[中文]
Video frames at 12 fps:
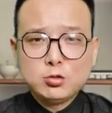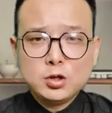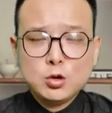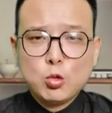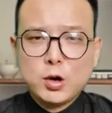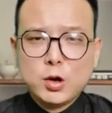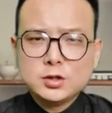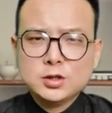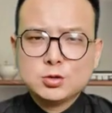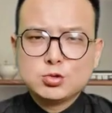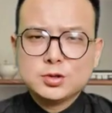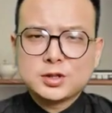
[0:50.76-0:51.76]
对有关
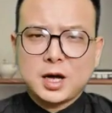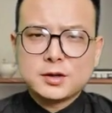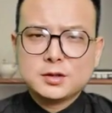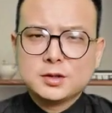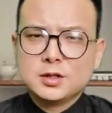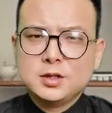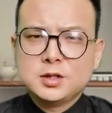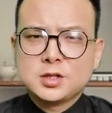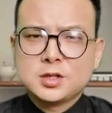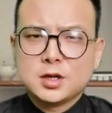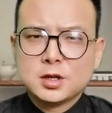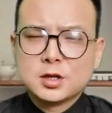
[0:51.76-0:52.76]
日军大印的一
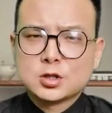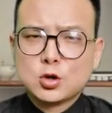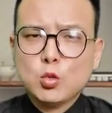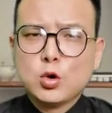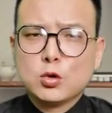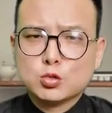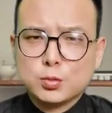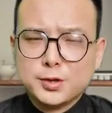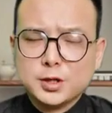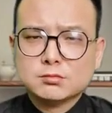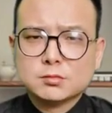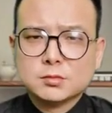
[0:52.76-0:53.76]
切守口如
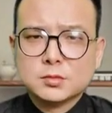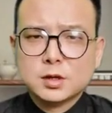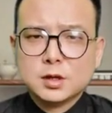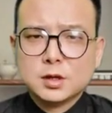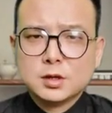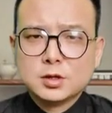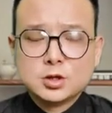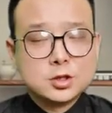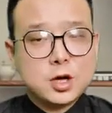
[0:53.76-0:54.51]
瓶。直